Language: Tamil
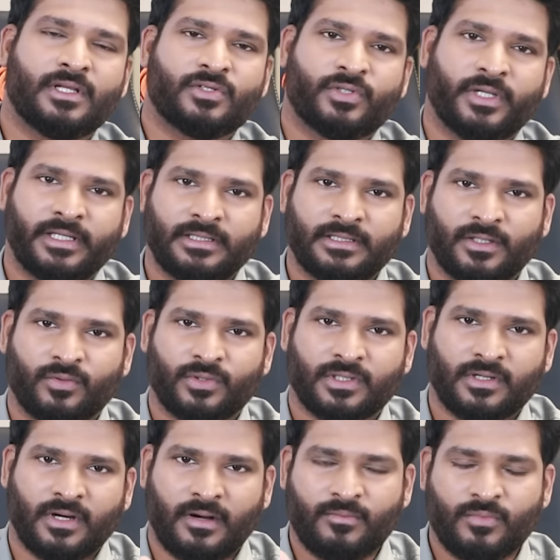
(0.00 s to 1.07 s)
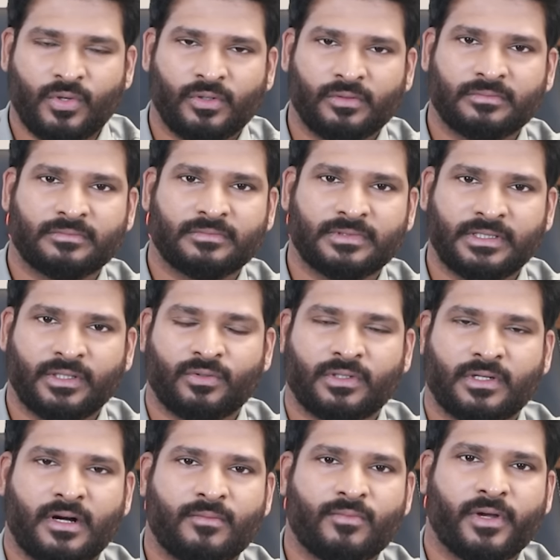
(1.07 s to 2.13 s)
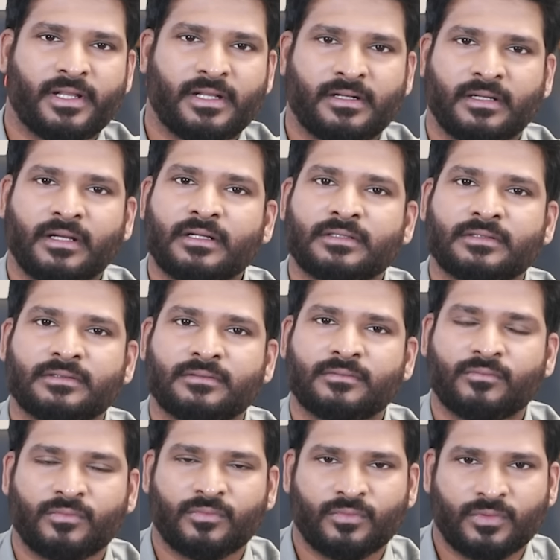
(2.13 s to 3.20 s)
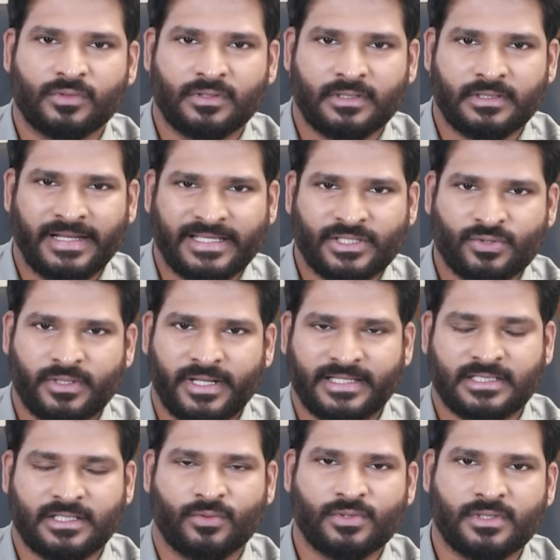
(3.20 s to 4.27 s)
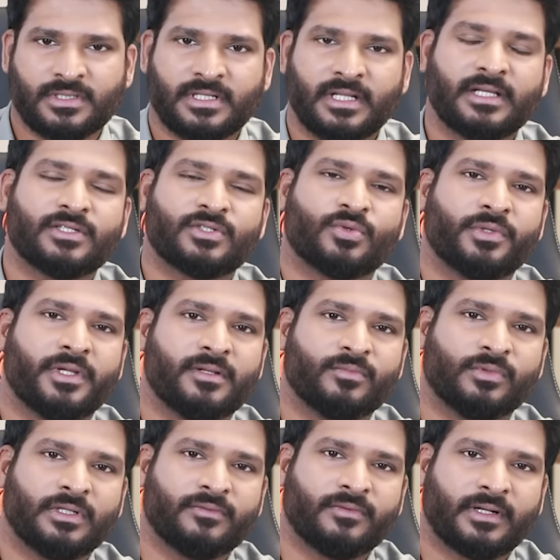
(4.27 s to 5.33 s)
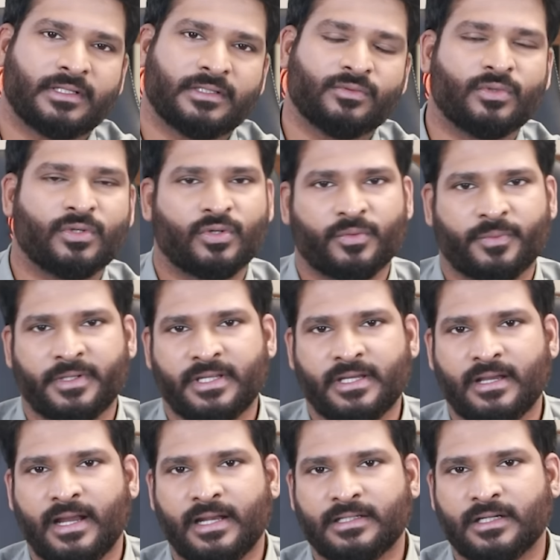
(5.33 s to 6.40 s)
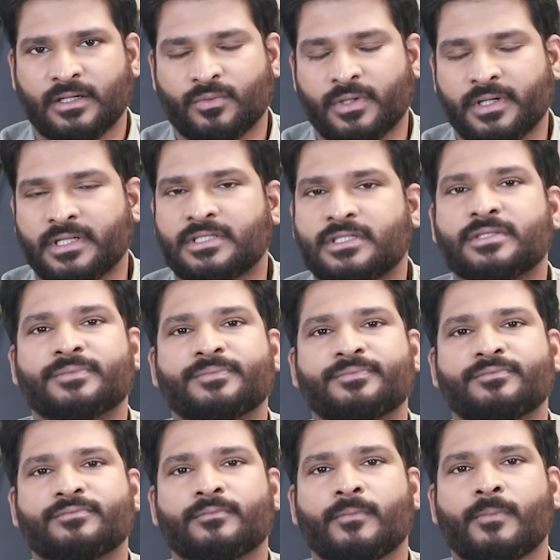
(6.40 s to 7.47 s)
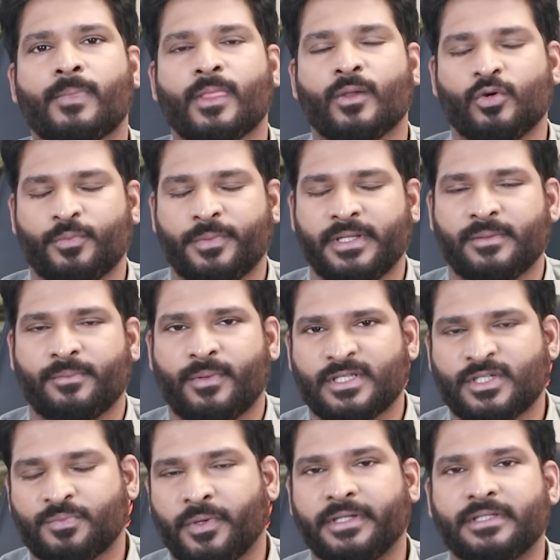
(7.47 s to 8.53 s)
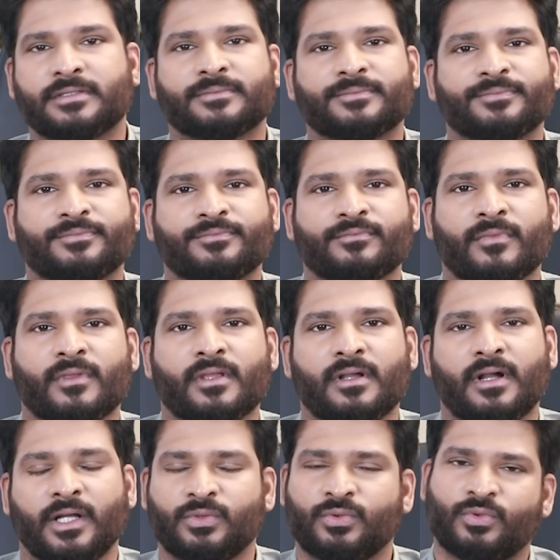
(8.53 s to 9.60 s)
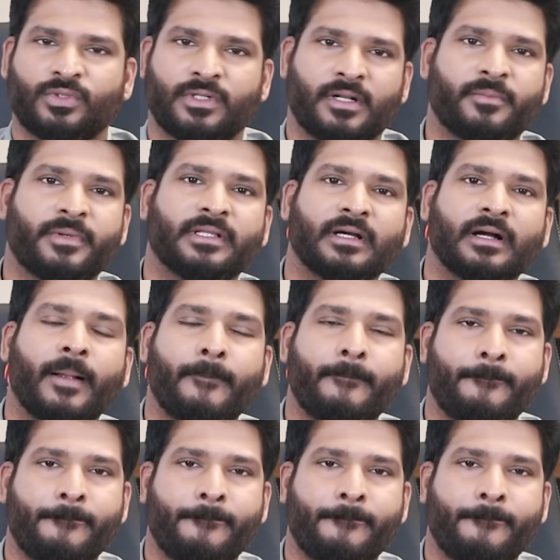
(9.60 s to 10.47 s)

ஸோ இந்த ஒரு காம்போ இந்த ஒரு காம்போ என்னென்னா நெக்ஸ்ட் டு நெக்ஸ்ட் ஹவுசஸில் சூரியன் புதன் வர்றது உங்களுக்கு ஒரு பெரிய ஆங்கர் அட்வான்டேஜ் ஒரு பெரிய ப்ளஸ் பாயிண்ட் அதுவும் ஒரு நன்மை தான்